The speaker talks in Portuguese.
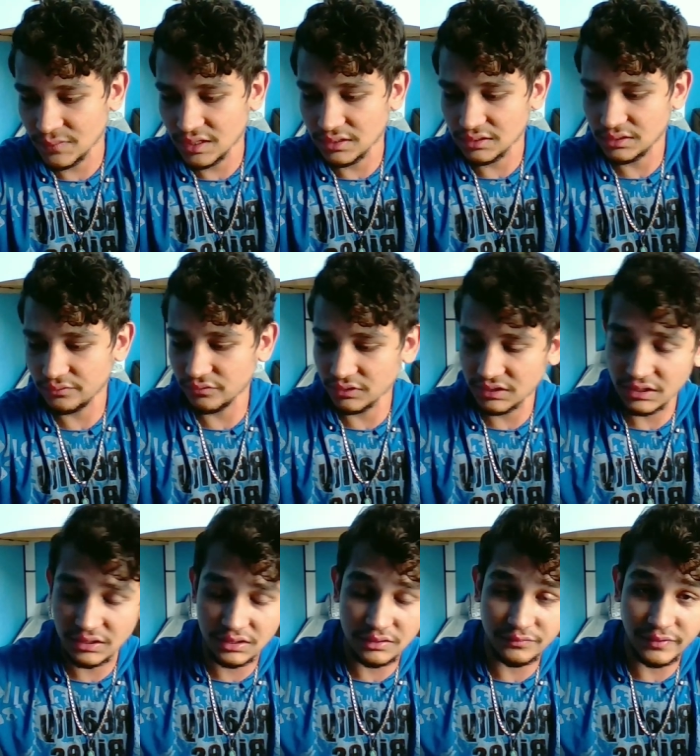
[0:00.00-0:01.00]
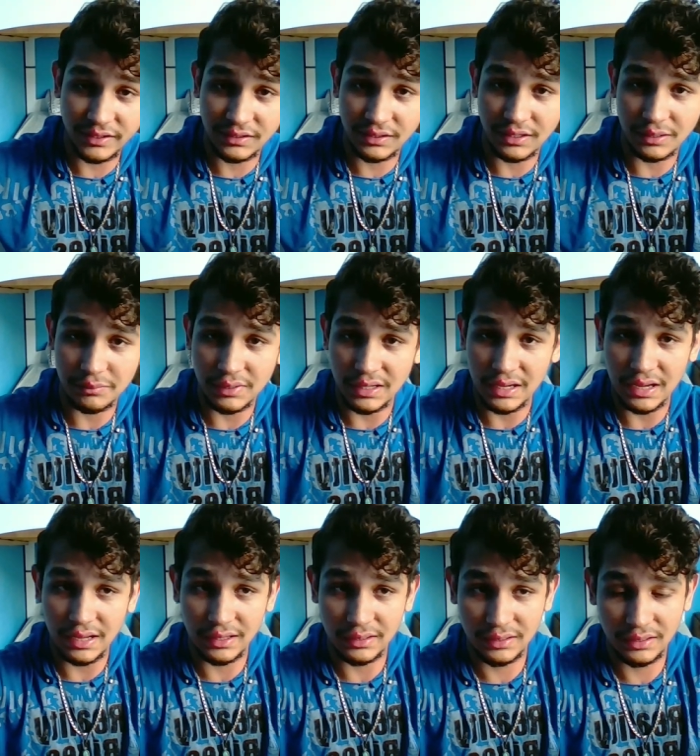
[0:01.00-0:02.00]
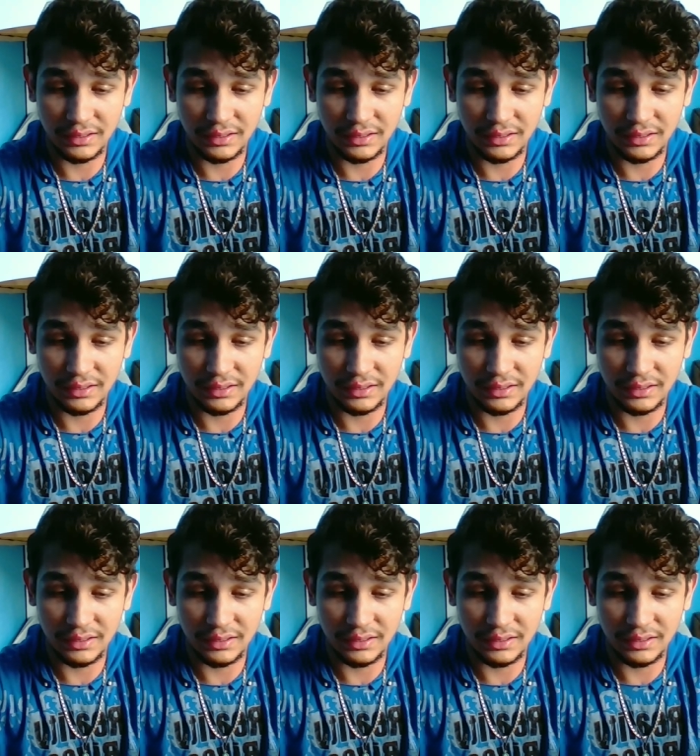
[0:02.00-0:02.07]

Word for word: Se você tiver que trabalhar,